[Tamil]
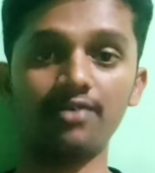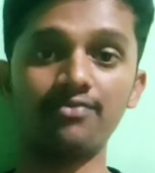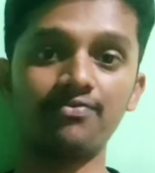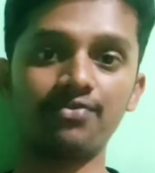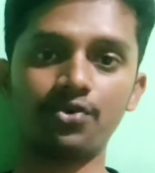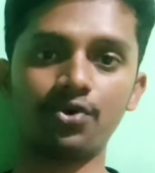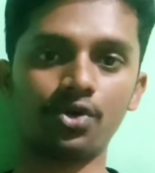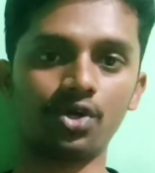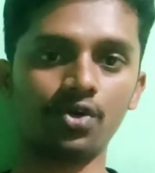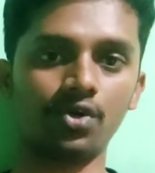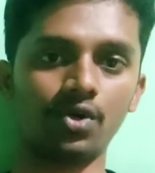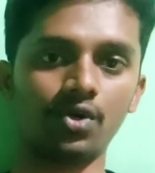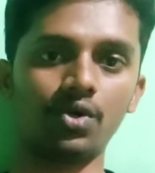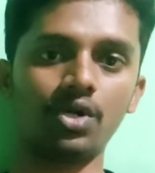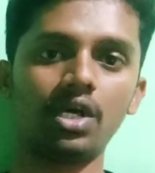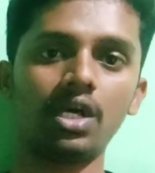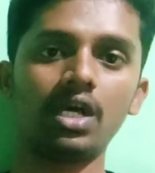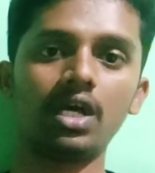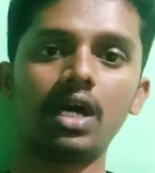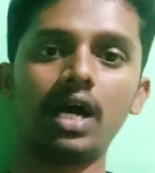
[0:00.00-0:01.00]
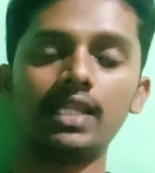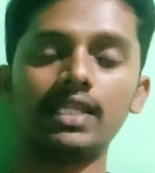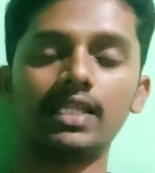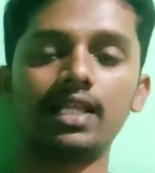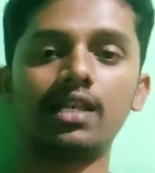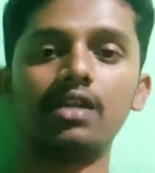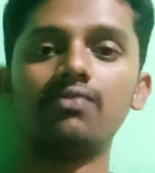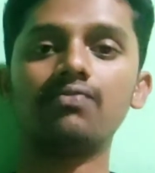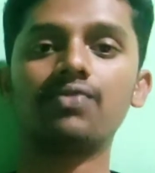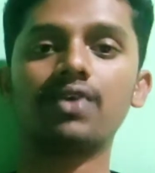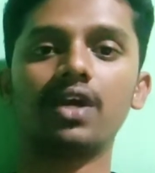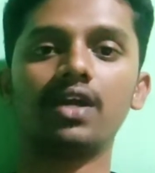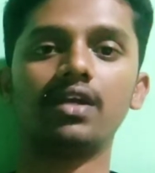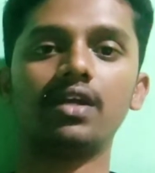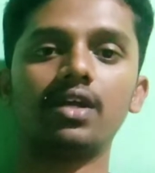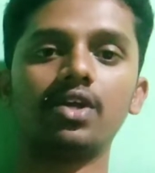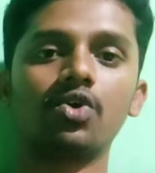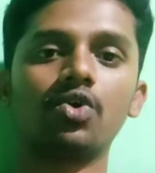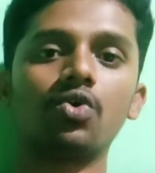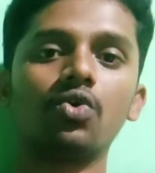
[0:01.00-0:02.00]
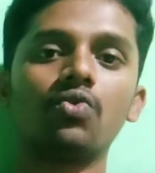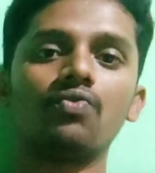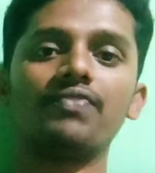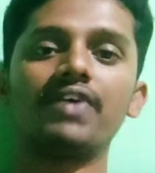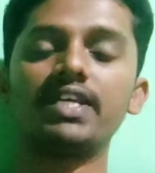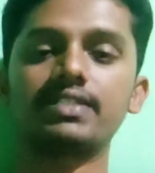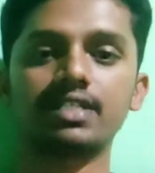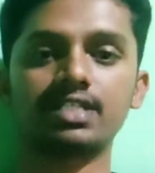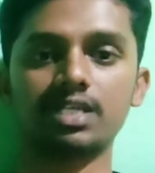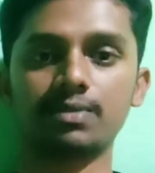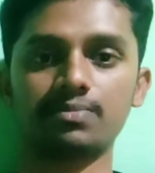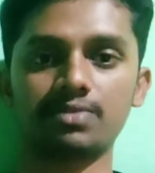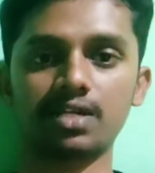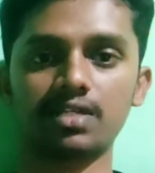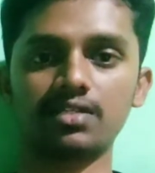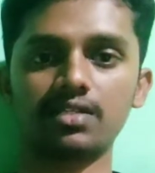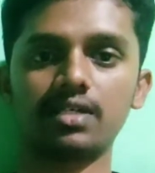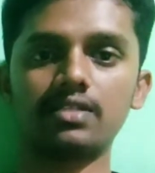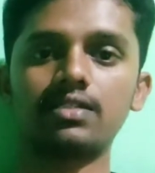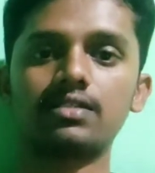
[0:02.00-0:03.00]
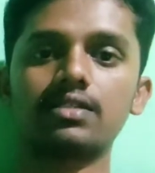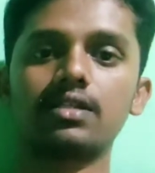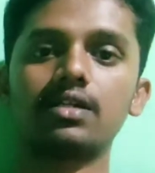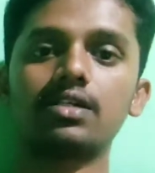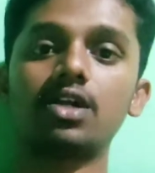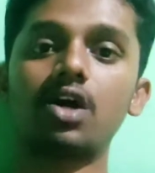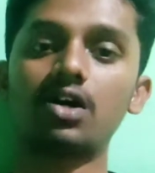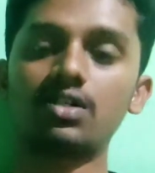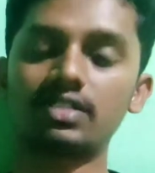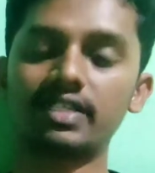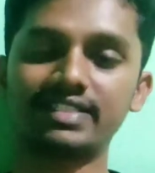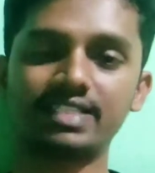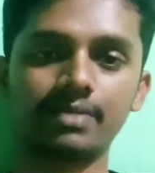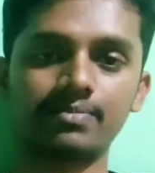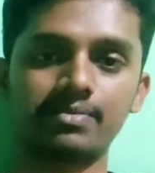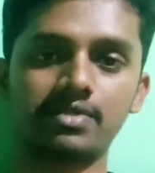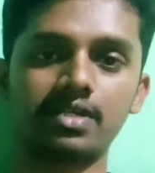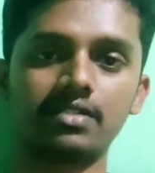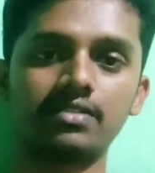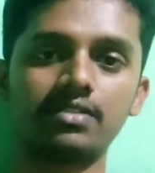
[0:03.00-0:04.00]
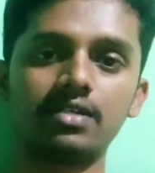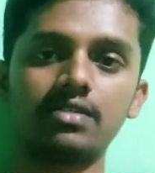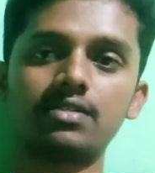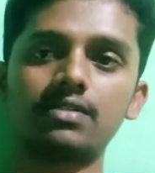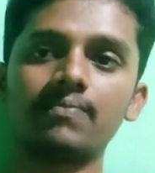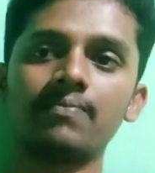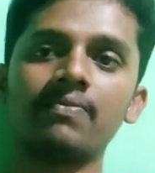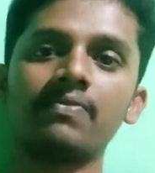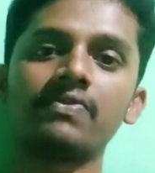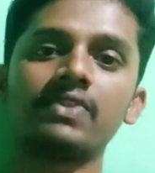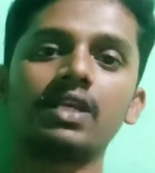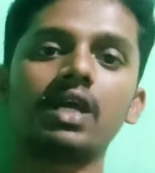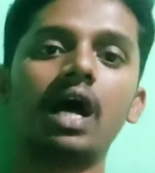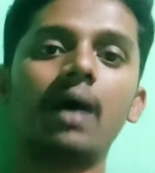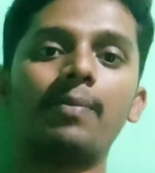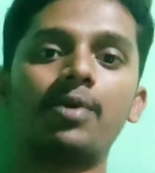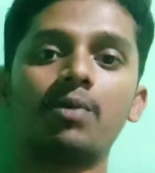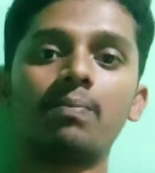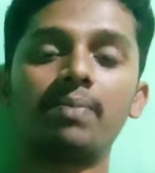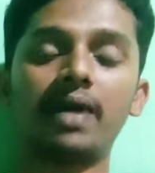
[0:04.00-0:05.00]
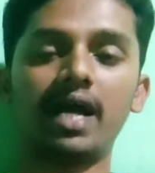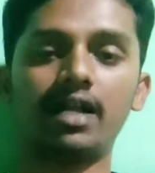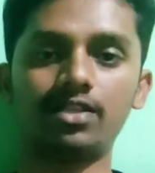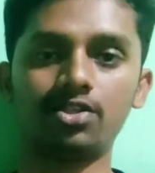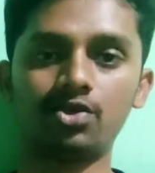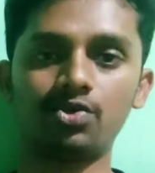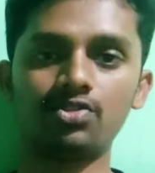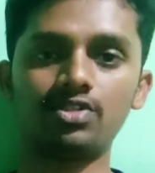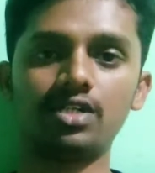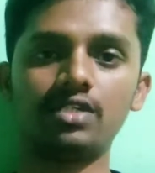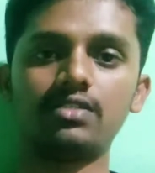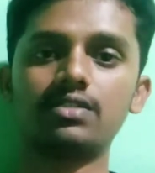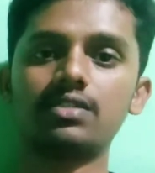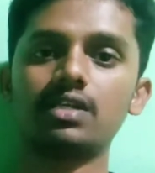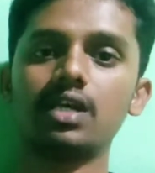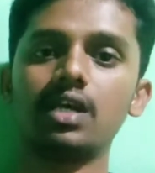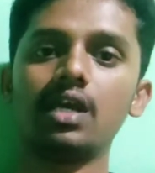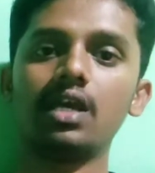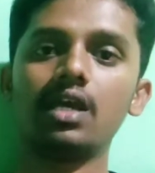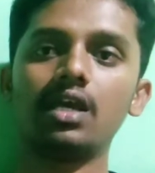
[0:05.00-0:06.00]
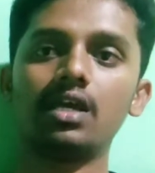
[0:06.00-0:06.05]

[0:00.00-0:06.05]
லிம்ஃப் கொண்டு வரும் அந்த லிம்ஃபில் என்ன இருக்கும் வேஸ்ட் சப்ஸ்டன்சஸ் டாக்ஸிக் சப்ஸ்டன்சஸ் அப்புறம் பேத்தோஜன்ஸ்